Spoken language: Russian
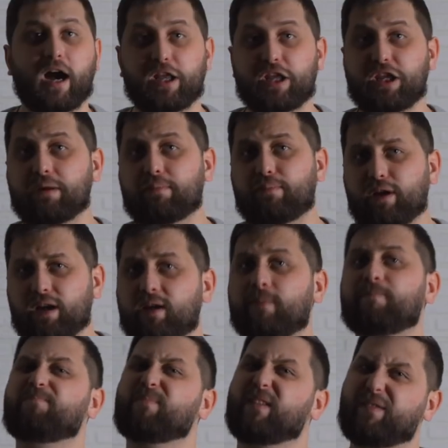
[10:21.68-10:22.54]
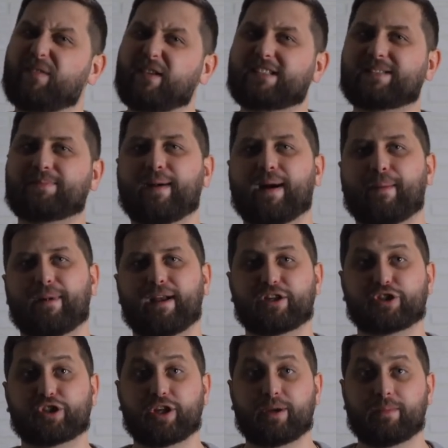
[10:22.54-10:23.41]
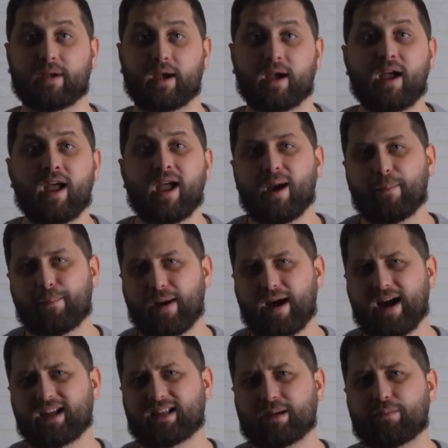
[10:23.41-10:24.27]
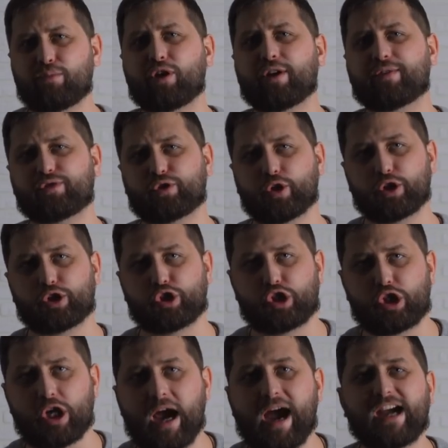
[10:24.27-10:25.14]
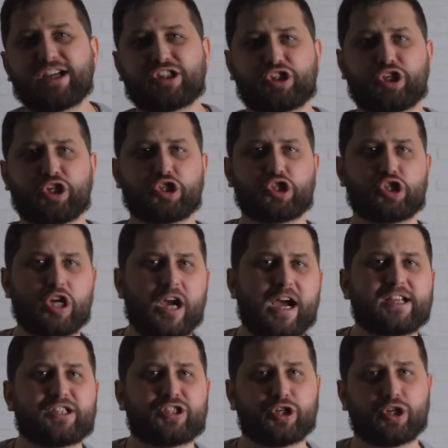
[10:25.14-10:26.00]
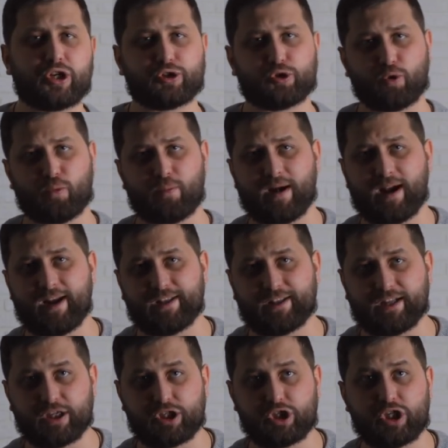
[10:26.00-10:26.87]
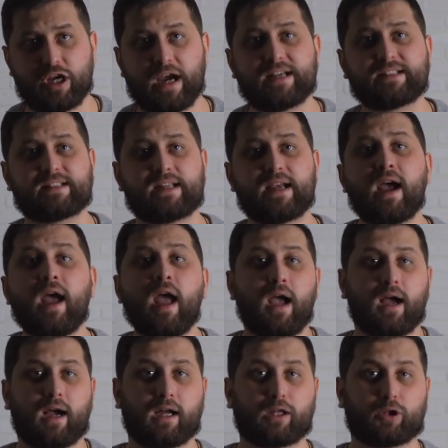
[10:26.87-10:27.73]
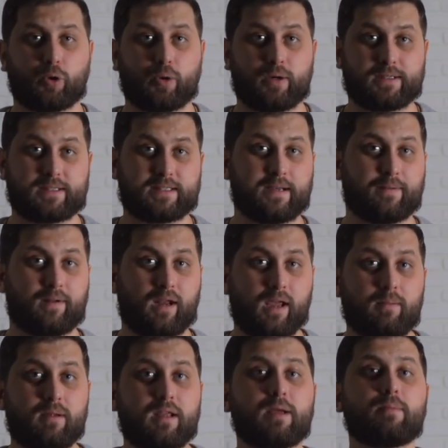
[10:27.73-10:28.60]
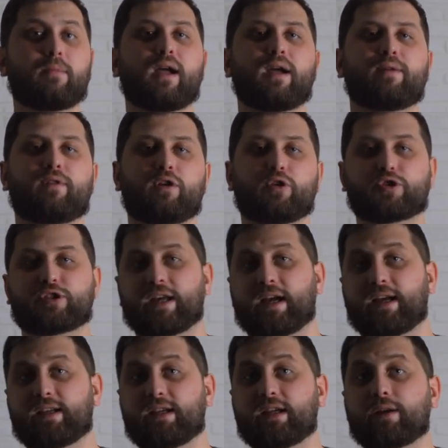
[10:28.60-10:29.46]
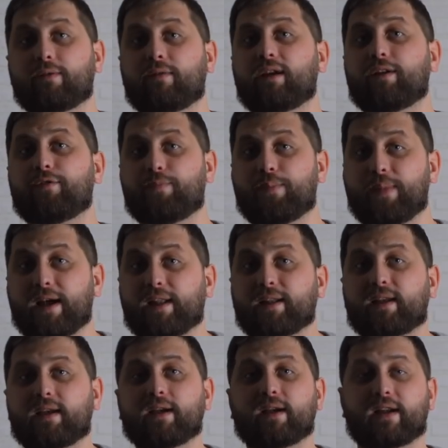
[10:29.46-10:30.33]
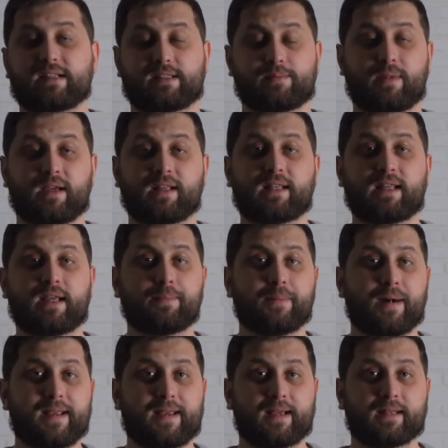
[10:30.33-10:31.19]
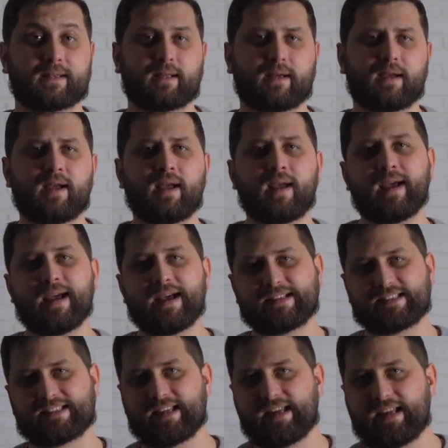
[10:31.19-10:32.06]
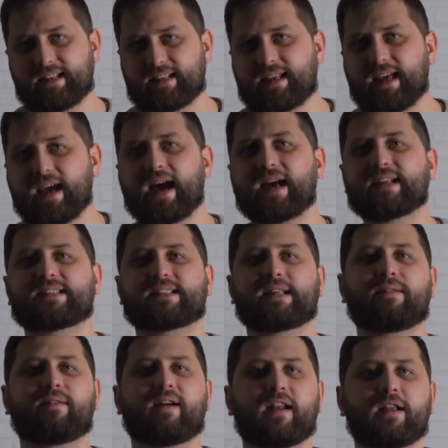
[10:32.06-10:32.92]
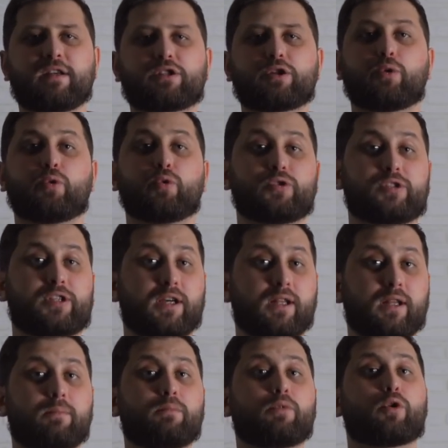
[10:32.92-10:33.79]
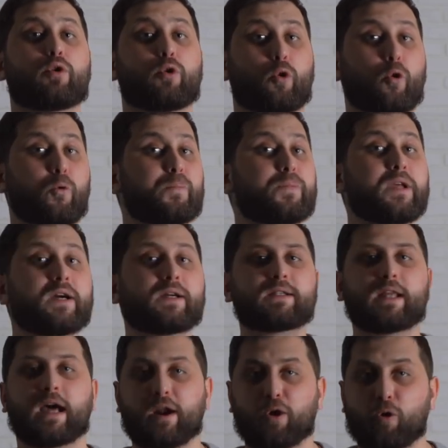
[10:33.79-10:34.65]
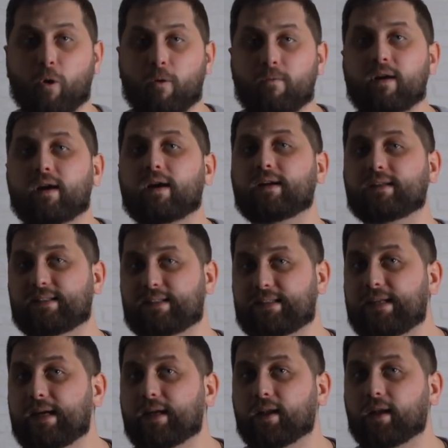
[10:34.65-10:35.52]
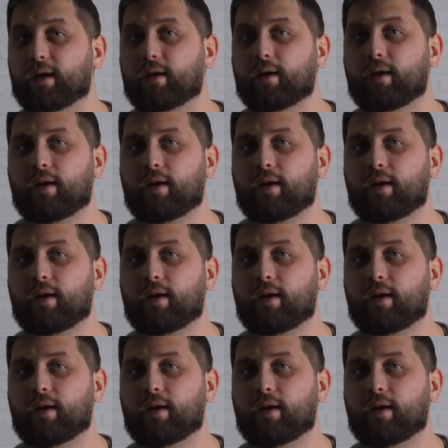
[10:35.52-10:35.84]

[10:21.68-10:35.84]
они были весьма большими. Поэтому их все чаще и чаще разрубали на части, которые со временем эволюционировали в мелкие разменные монеты. Слитки оставались уделом крупных торговых сделок.